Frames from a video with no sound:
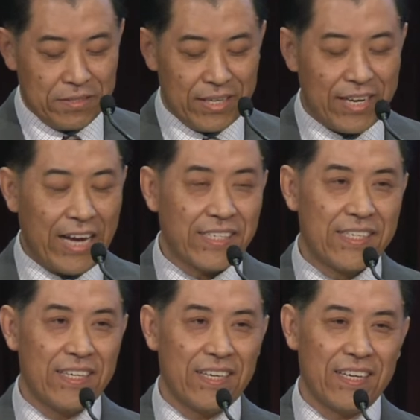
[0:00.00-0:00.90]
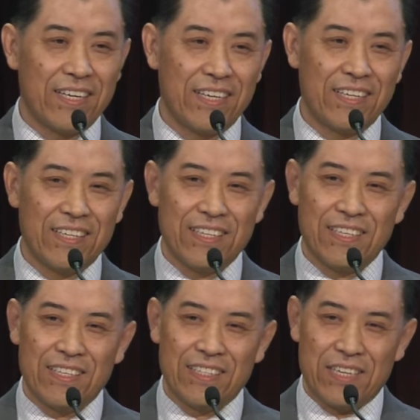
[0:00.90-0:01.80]
所以感谢
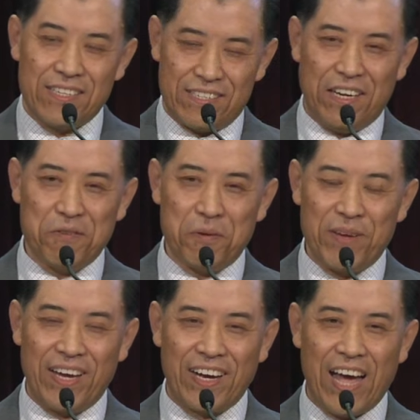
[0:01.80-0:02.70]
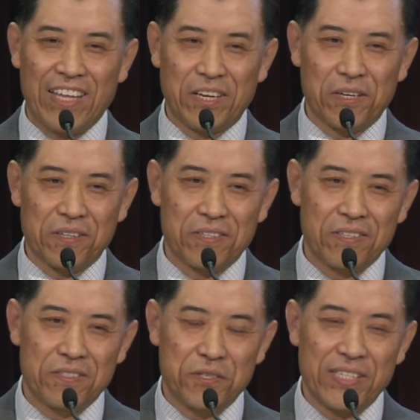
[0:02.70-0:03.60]
神，我们也看到
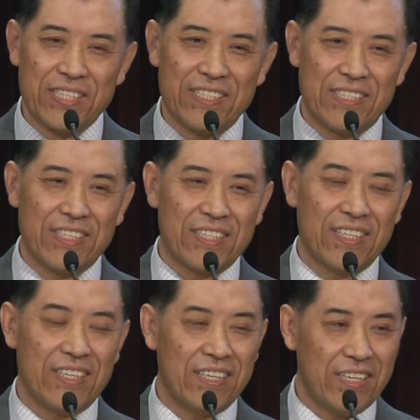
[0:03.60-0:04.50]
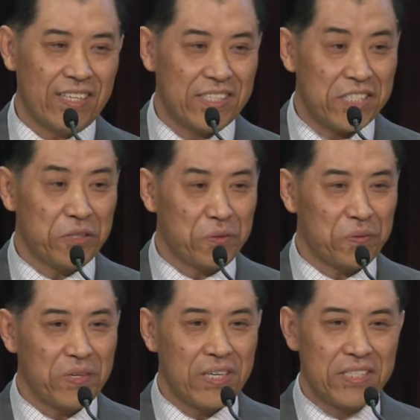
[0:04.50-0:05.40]
最近几个季
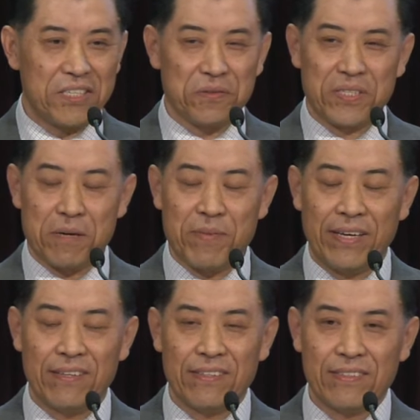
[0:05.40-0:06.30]
度弟兄姐妹